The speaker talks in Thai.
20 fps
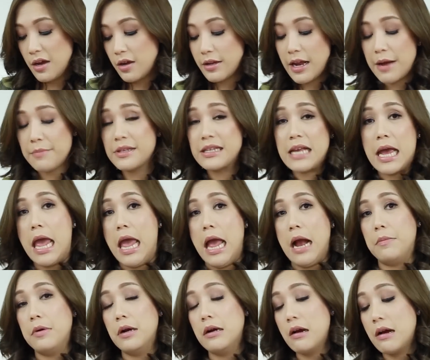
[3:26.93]
ก็ทำแจก
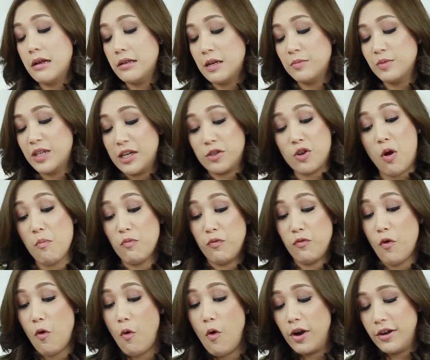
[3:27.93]
เพื่อนทำแจก Tom
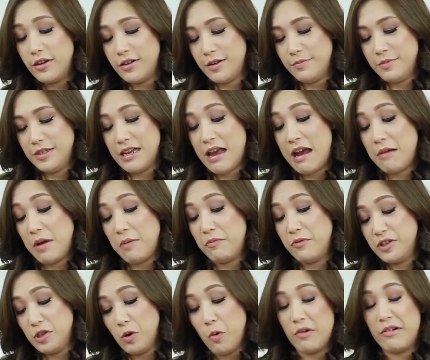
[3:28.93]
Ford ทำแจกแบบ
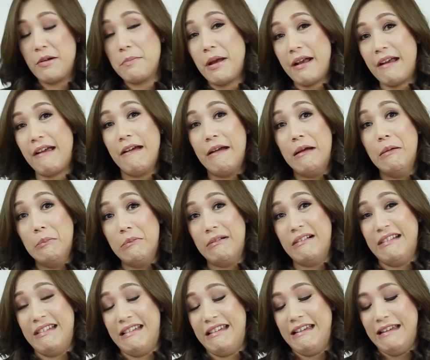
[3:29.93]
Victoria Beckham อะ
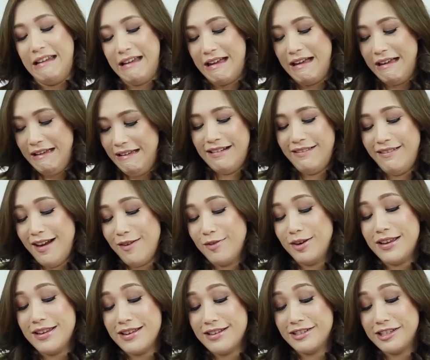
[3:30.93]
ไรเนี้ยเรา
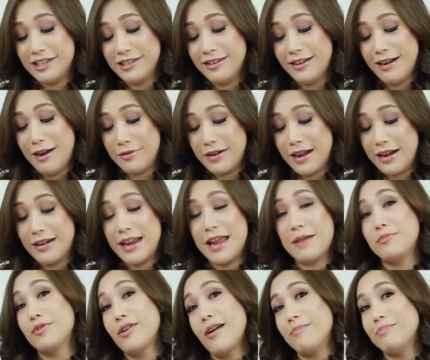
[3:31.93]
ได้ยินชื่อเหล่านั้น
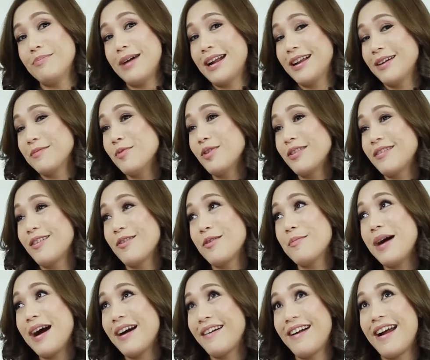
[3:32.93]
name drop มาทั้งหมดเราก็
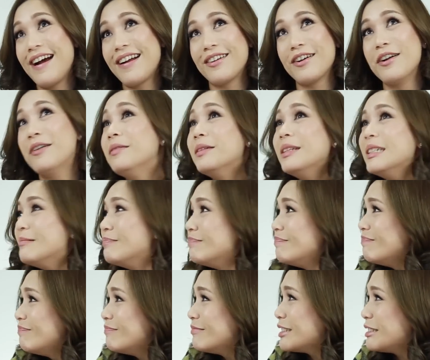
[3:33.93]
บ้าคลั่งแล้ว
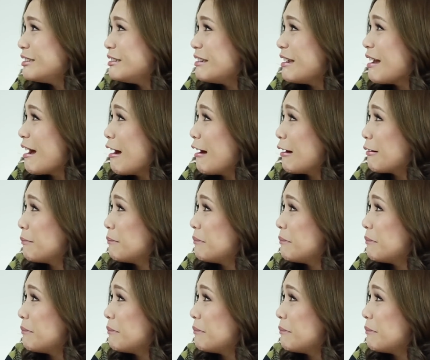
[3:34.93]
ฉันอยาก